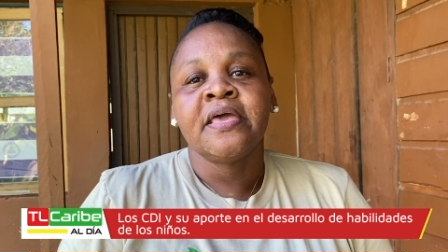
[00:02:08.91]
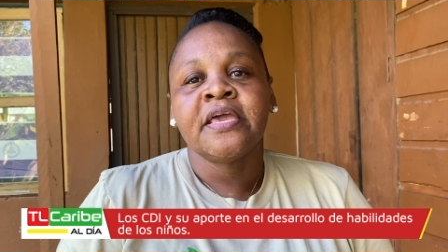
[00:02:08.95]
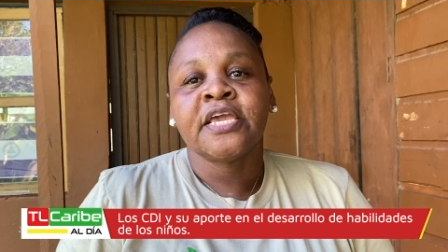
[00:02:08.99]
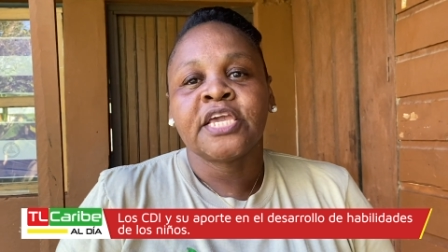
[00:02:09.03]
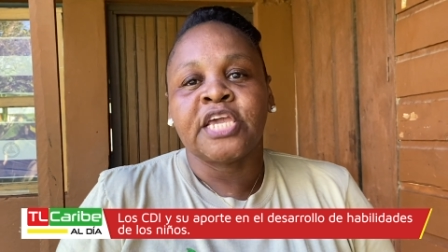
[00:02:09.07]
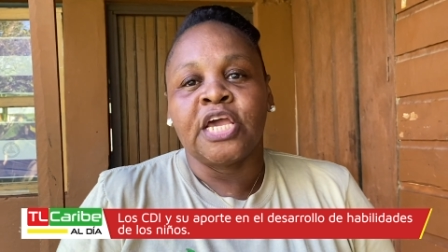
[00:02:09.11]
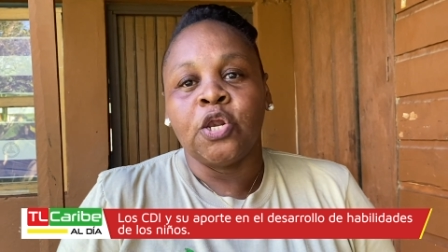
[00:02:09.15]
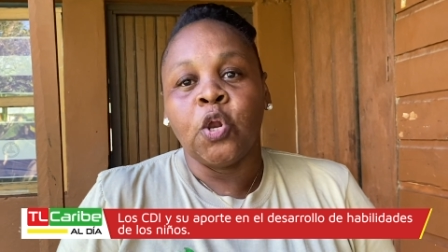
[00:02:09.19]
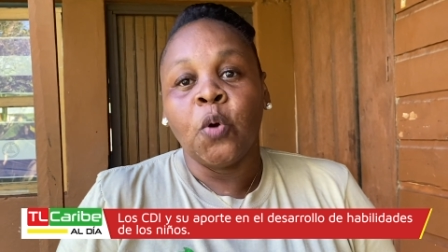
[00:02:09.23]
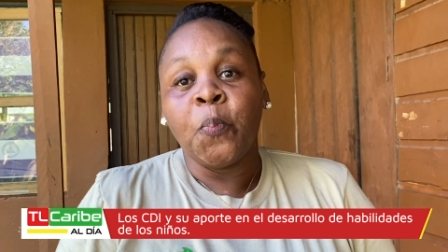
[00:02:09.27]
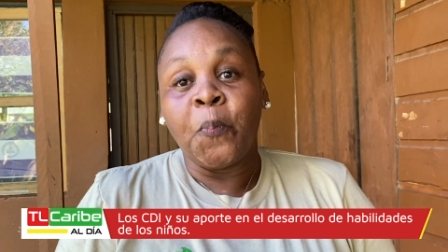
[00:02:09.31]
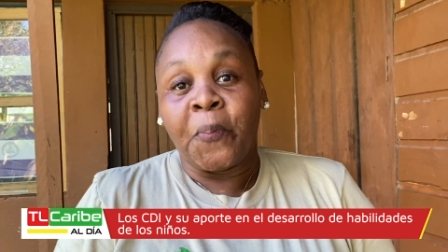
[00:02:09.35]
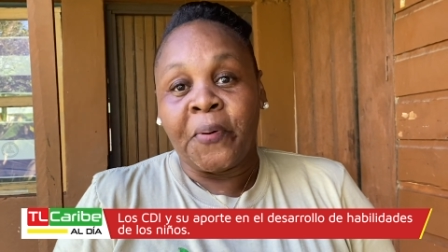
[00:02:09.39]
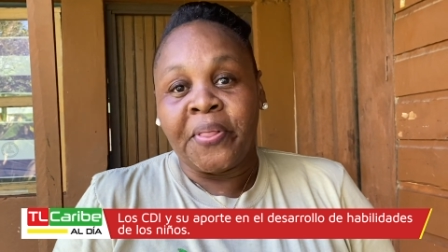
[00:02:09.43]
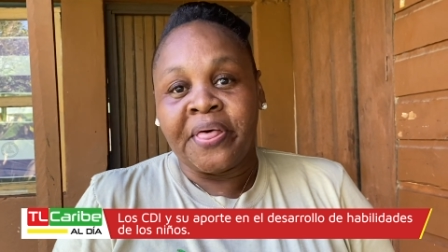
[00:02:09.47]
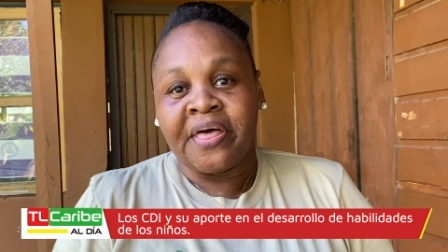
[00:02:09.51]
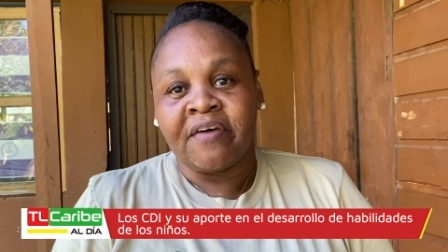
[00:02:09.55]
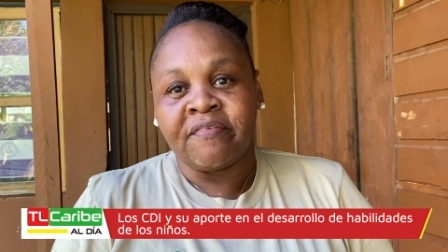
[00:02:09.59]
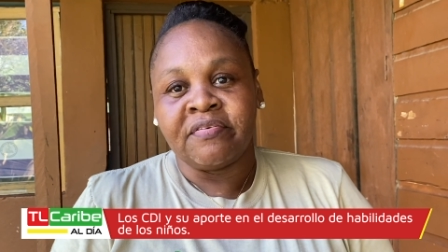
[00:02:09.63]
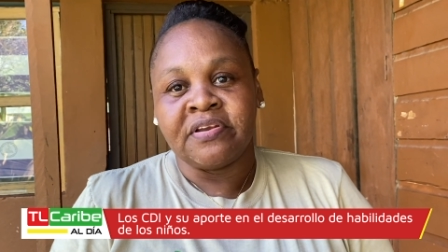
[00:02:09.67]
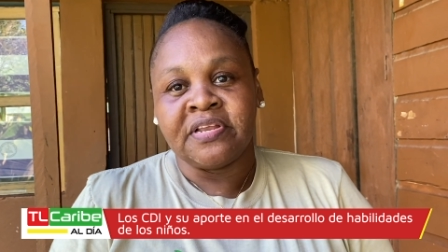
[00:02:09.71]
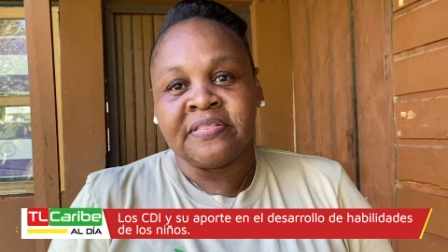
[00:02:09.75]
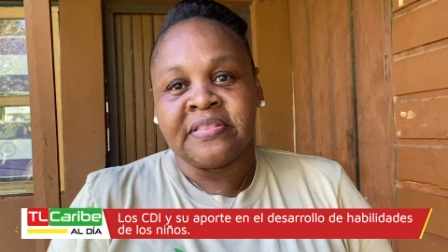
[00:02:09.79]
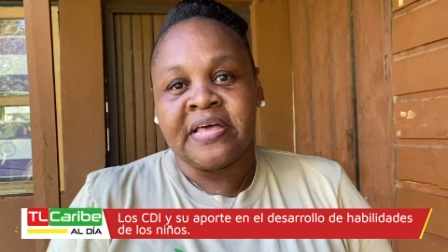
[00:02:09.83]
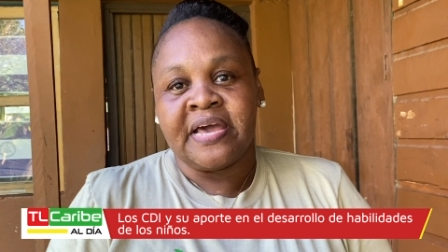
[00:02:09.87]
que los pueda
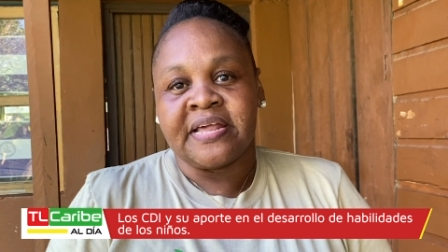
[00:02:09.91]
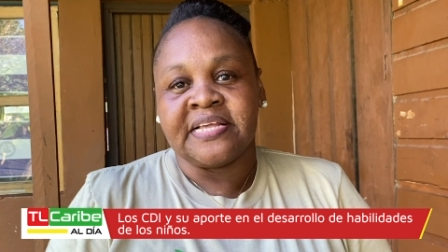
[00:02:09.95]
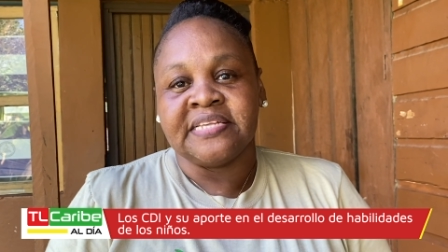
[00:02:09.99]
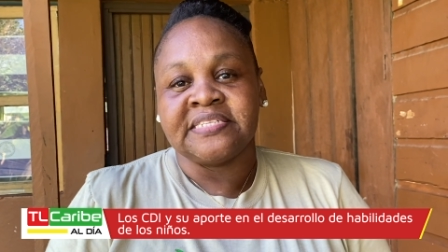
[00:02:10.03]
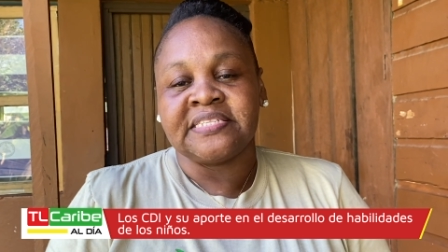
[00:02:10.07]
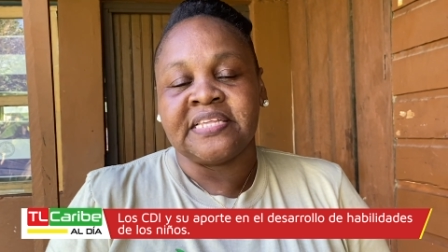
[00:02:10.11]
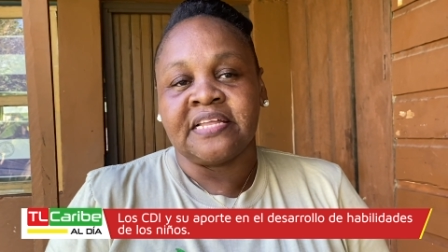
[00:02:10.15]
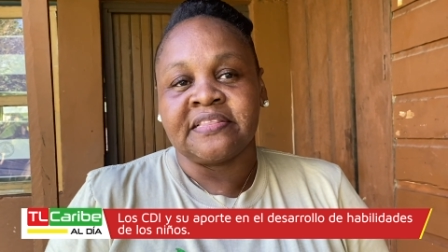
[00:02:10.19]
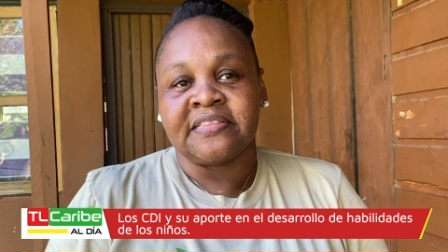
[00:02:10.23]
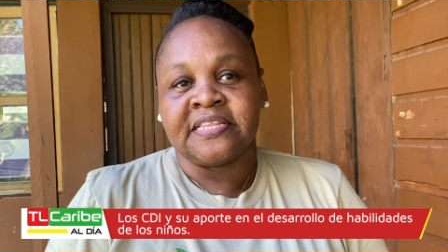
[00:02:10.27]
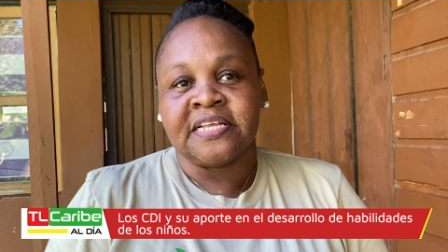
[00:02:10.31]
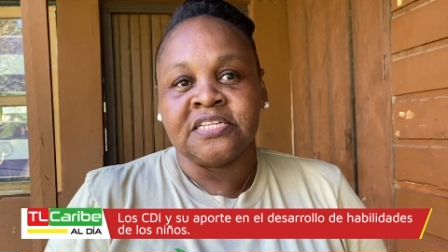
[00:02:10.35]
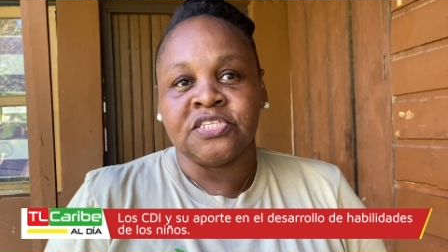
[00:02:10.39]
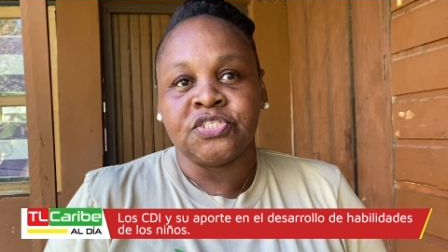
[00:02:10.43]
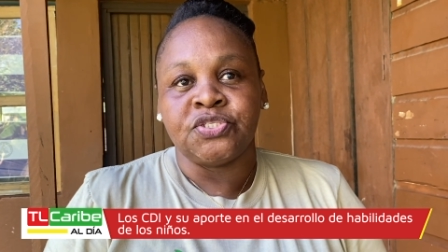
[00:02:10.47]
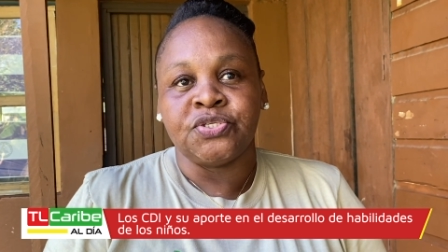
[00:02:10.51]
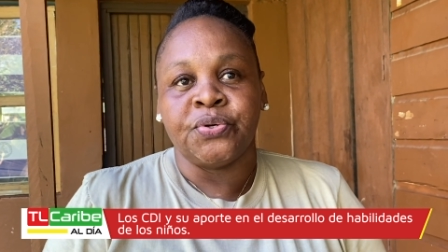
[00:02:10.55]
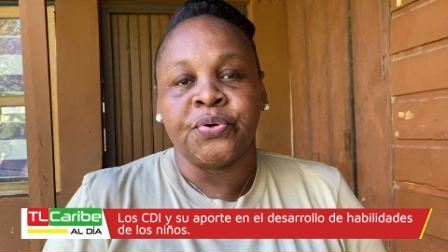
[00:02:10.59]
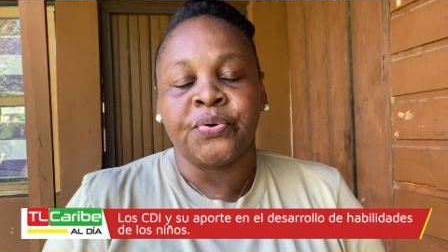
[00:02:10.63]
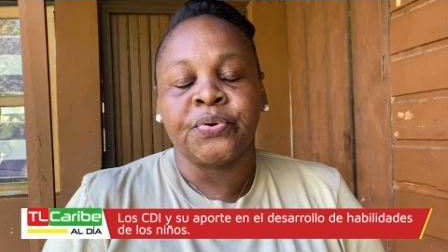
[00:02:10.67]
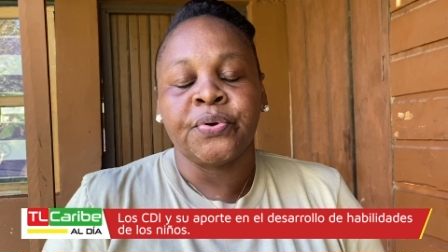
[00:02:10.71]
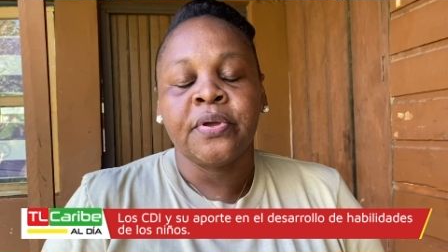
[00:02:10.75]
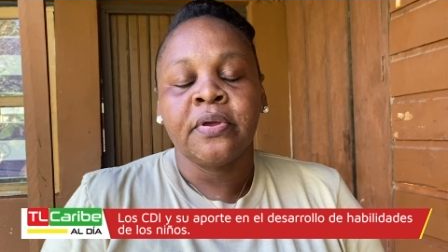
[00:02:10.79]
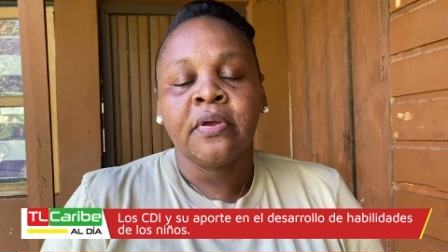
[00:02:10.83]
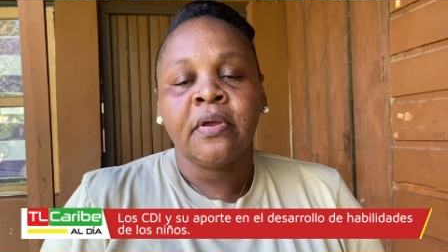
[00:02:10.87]
brindar esa
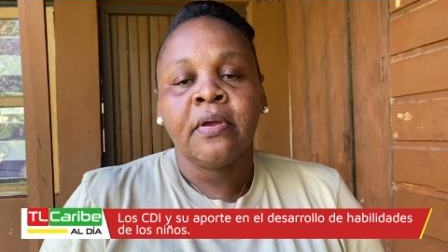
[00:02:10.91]
atención,